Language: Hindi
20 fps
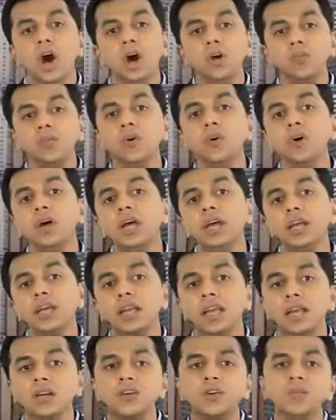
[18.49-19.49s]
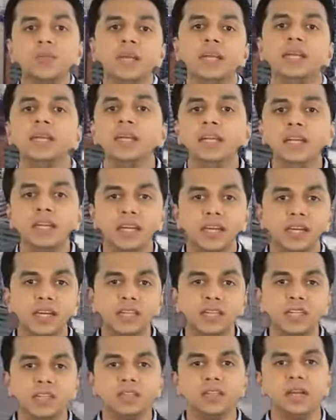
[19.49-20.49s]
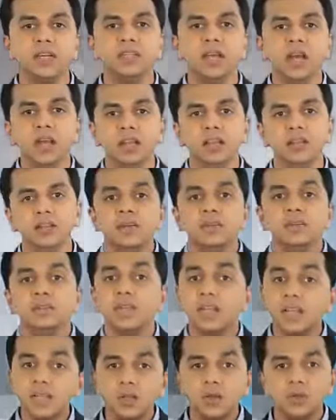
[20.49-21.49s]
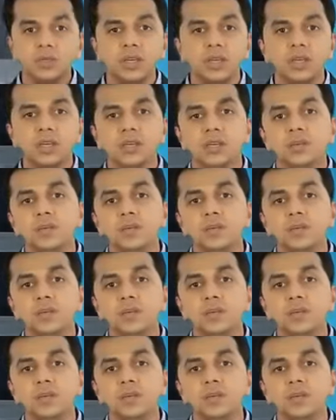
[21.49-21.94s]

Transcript: और वो है इलेक्ट्रोमैग्नेटिक रेडिएशंस का जाल ज़रा सोचिए